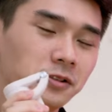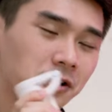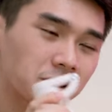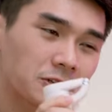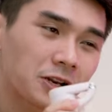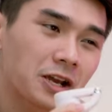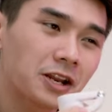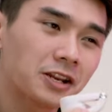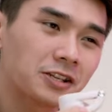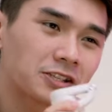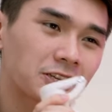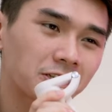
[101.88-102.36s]
Trước
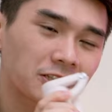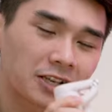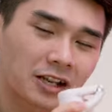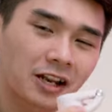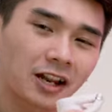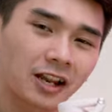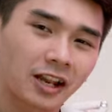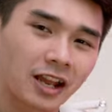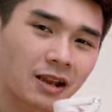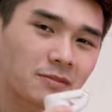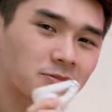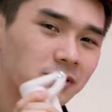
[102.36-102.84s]
đây thì chắc chắn
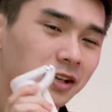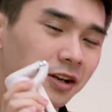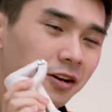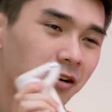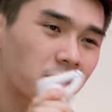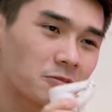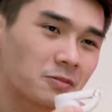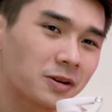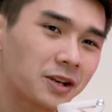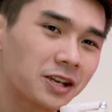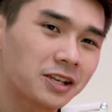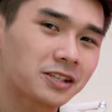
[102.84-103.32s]
là anh em sẽ
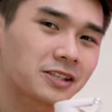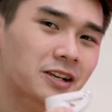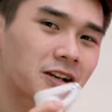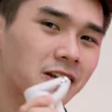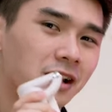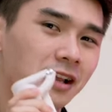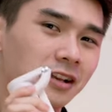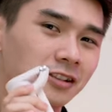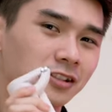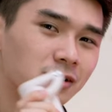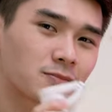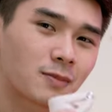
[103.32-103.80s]
không nghĩ rằng
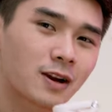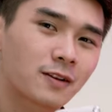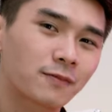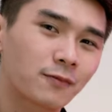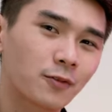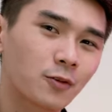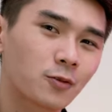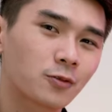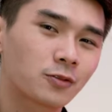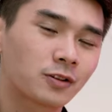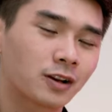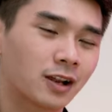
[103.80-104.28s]
là
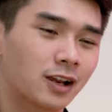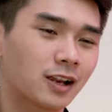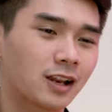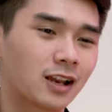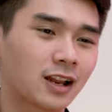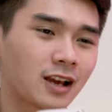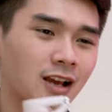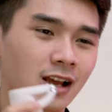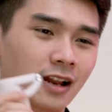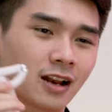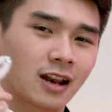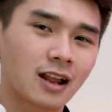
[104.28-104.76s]
smartphone hay
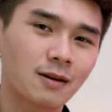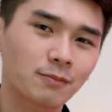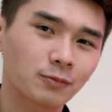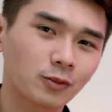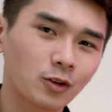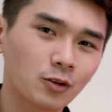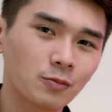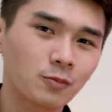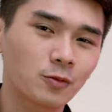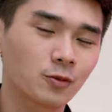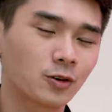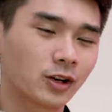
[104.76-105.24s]
là
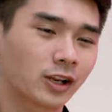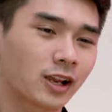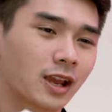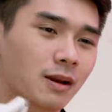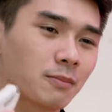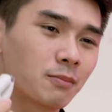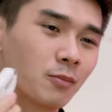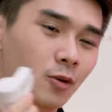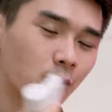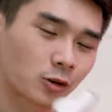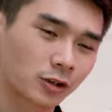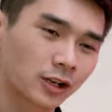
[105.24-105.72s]
laptop của anh
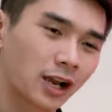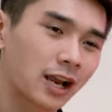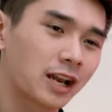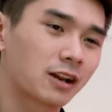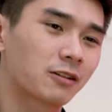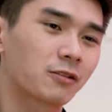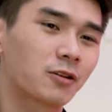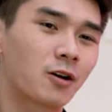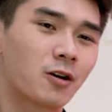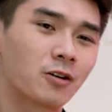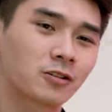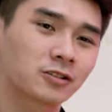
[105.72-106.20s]
em một ngày
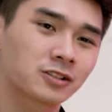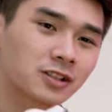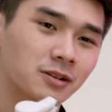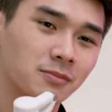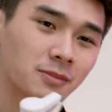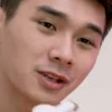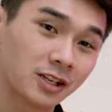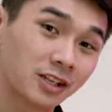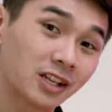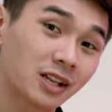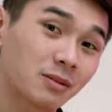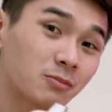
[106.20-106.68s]
nào đó sẽ
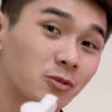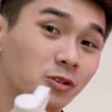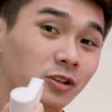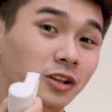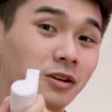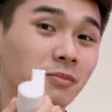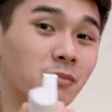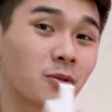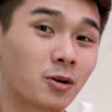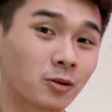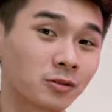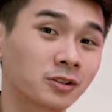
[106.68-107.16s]
biến thành một
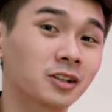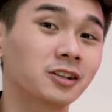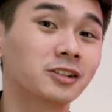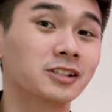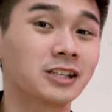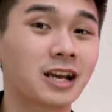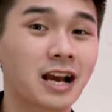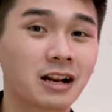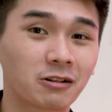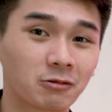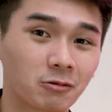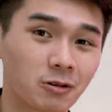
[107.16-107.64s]
cái món thời
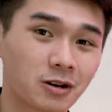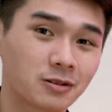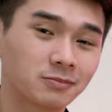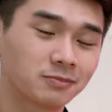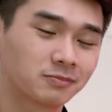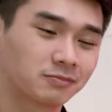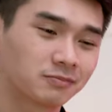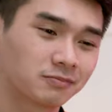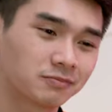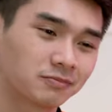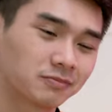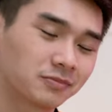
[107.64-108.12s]
trang, đúng không?
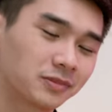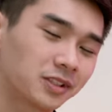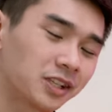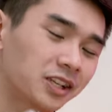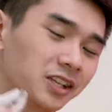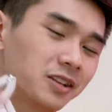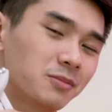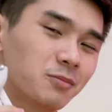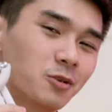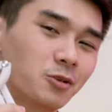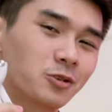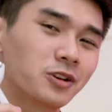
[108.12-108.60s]
Thì
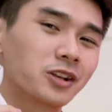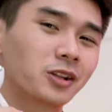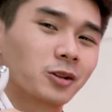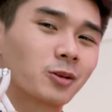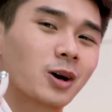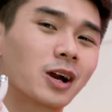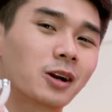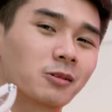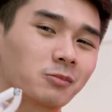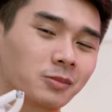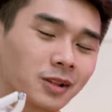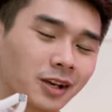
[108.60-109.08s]
gimbal điện
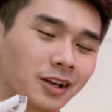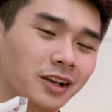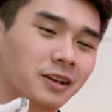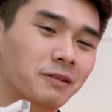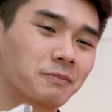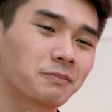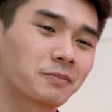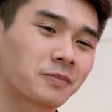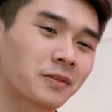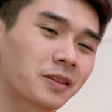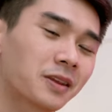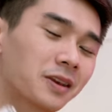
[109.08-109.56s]
thoại cũng thế.
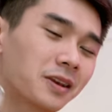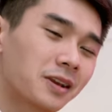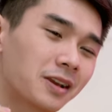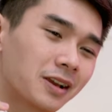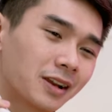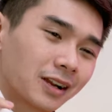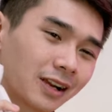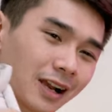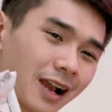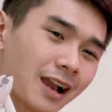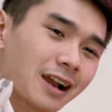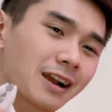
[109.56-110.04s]

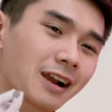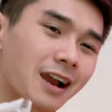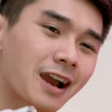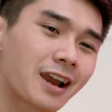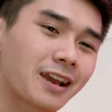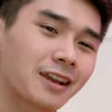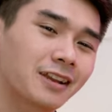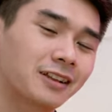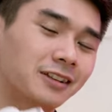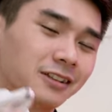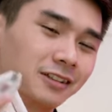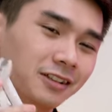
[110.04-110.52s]
Càng
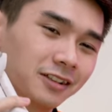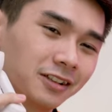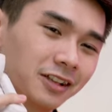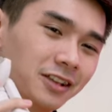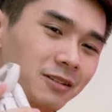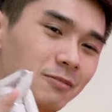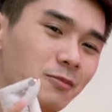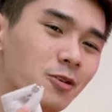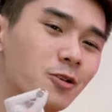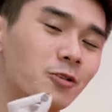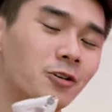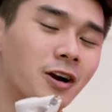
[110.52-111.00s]
ngày
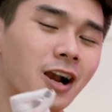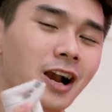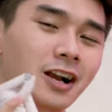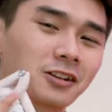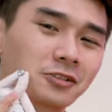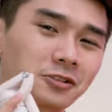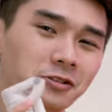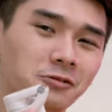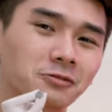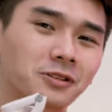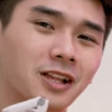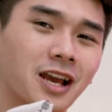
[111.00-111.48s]
gimbal
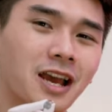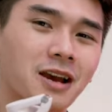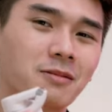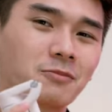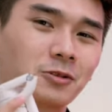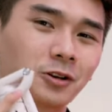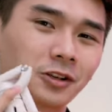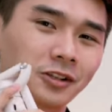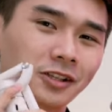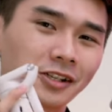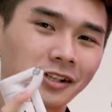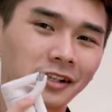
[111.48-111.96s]
càng cho chúng ta
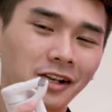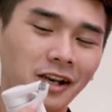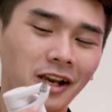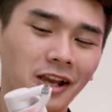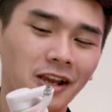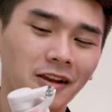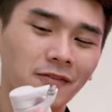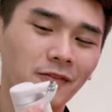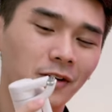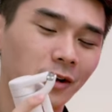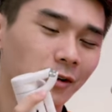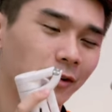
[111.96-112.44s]
một cái thiết
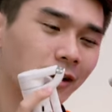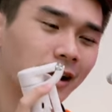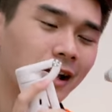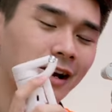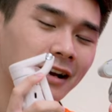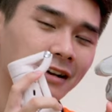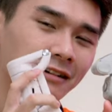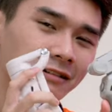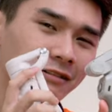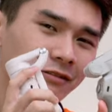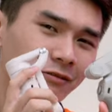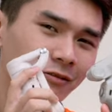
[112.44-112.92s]
kế phải nói
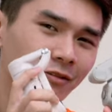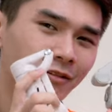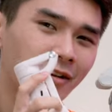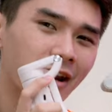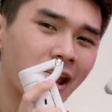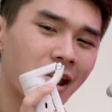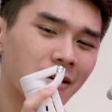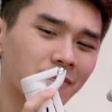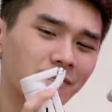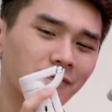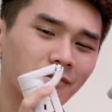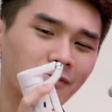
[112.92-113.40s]
là nó
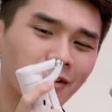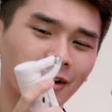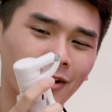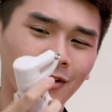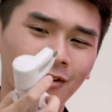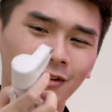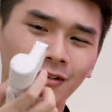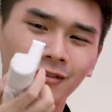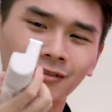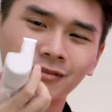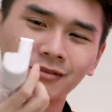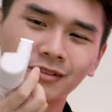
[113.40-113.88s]
đẹp và
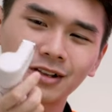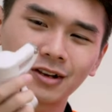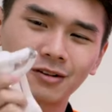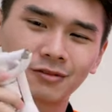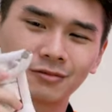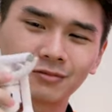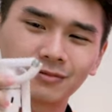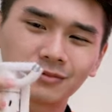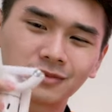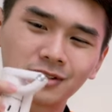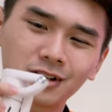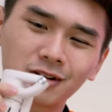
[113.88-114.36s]
nó kiểu
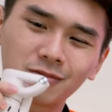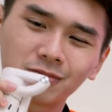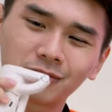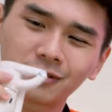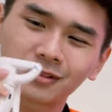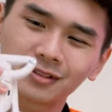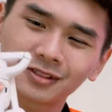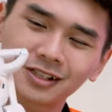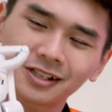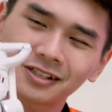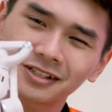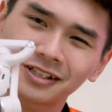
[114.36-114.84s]
trông
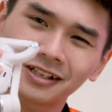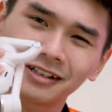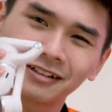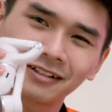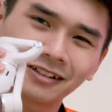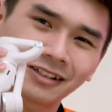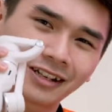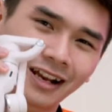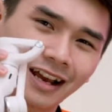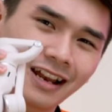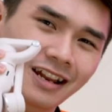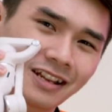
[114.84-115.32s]
nó sexy
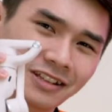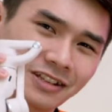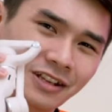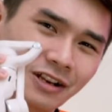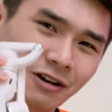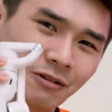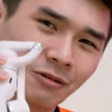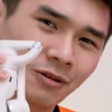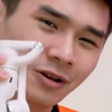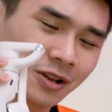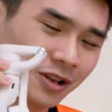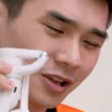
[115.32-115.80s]
hơn khá là
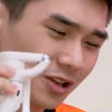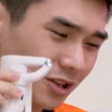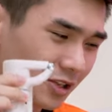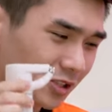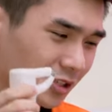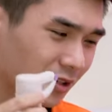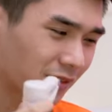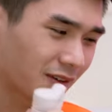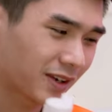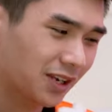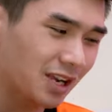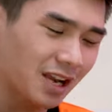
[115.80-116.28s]
nhiều
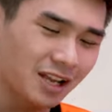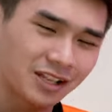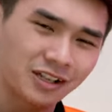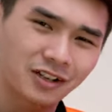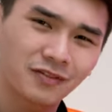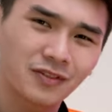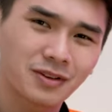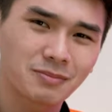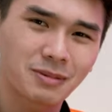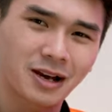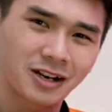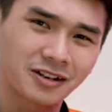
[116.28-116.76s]
so với cả
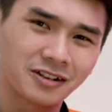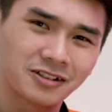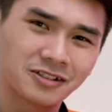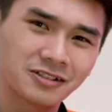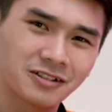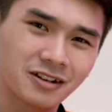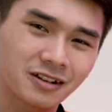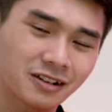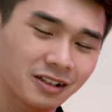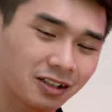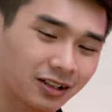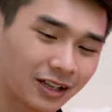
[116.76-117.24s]
những phiên bản đời
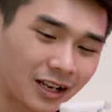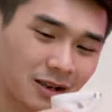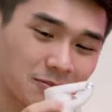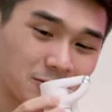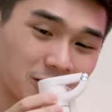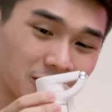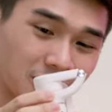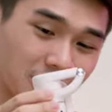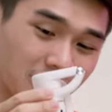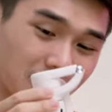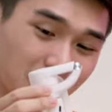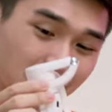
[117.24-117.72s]
trước ấy. Anh em
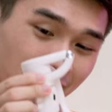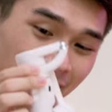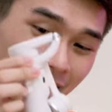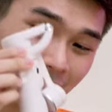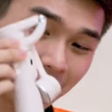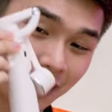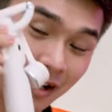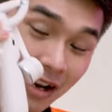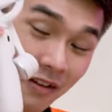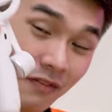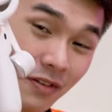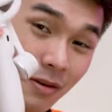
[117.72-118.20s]
nhìn này,
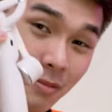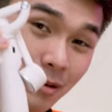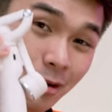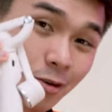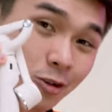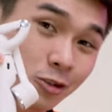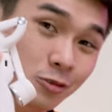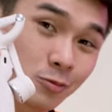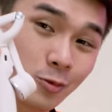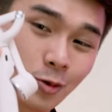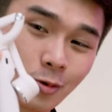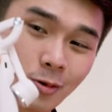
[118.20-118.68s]
cái phiên bản
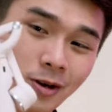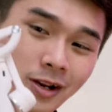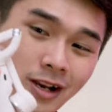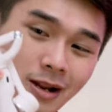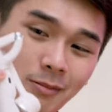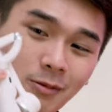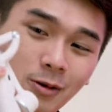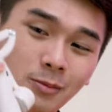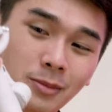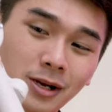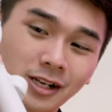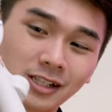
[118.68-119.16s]
Osmo Mobile
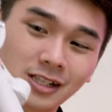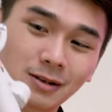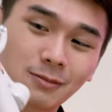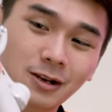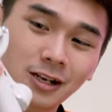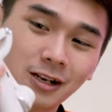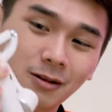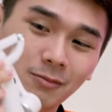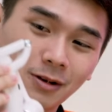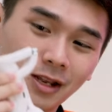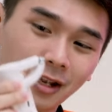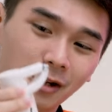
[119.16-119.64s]
năm nó mới ra
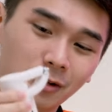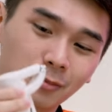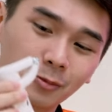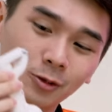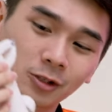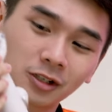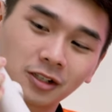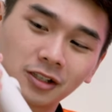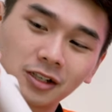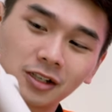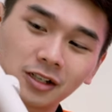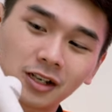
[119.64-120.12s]
mắt năm nay có
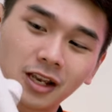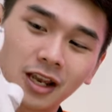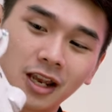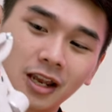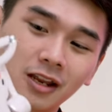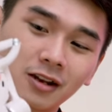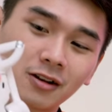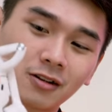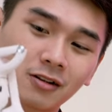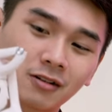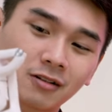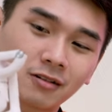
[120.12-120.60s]
một cái thiết
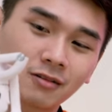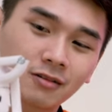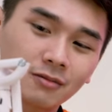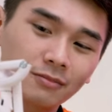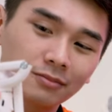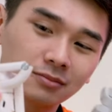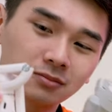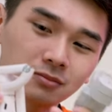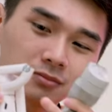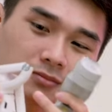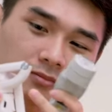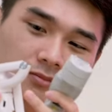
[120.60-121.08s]
kế nó
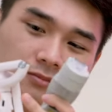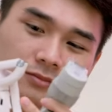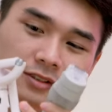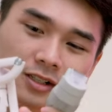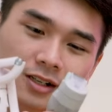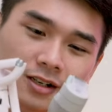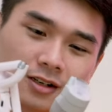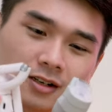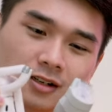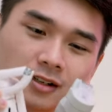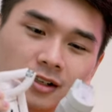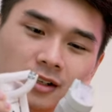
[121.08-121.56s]

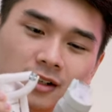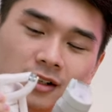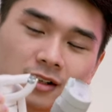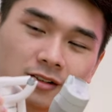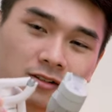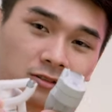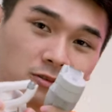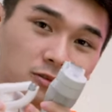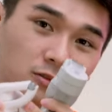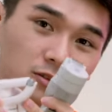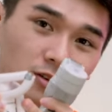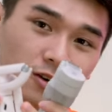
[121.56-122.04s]
hơi
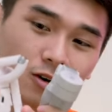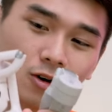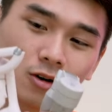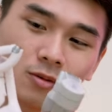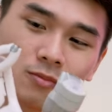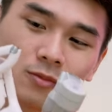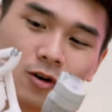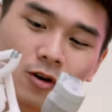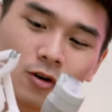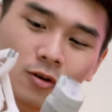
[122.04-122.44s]
ôm